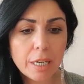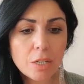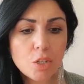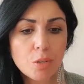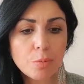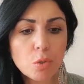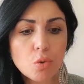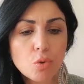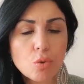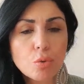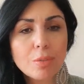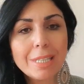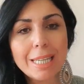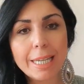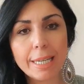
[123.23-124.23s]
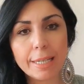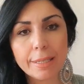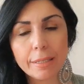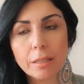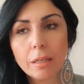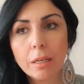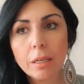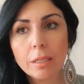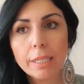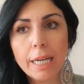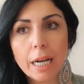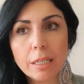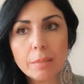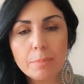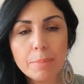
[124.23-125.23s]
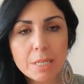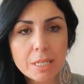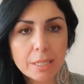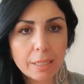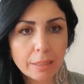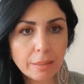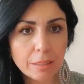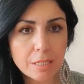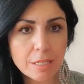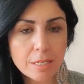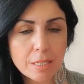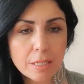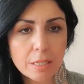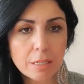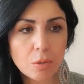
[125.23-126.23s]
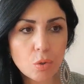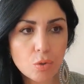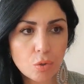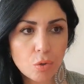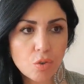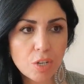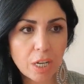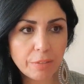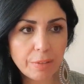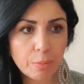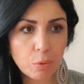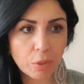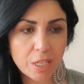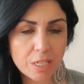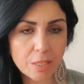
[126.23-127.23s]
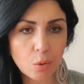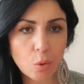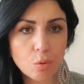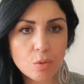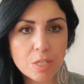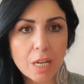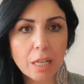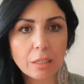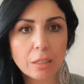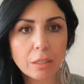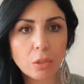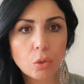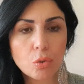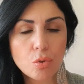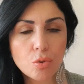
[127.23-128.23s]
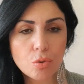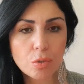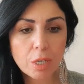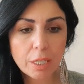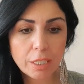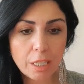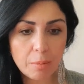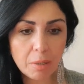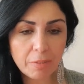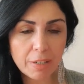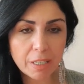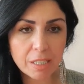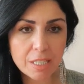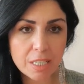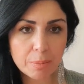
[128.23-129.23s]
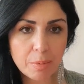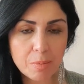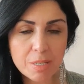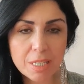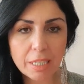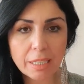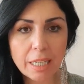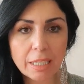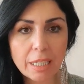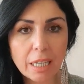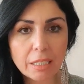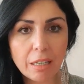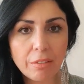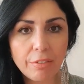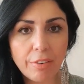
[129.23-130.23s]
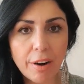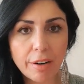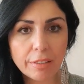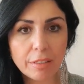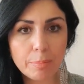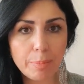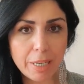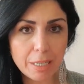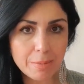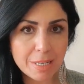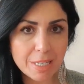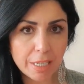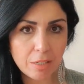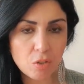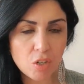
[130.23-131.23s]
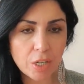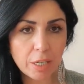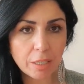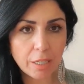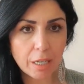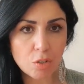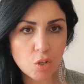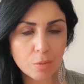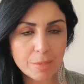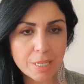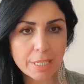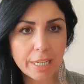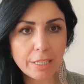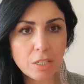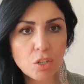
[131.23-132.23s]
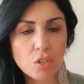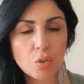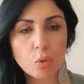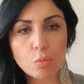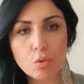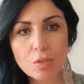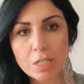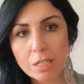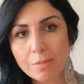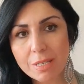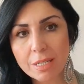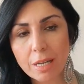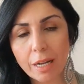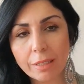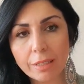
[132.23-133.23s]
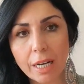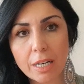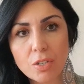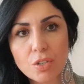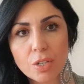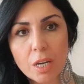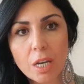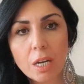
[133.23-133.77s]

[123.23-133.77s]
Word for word: Şimdi şu değil. Yani biz kadınız östrojen ve progesteron salgılıyoruz. Kemik ve kas yapımız erkeklerden farklı. Belimiz ince, kalçamız geniş, omuzlarımız daha dar.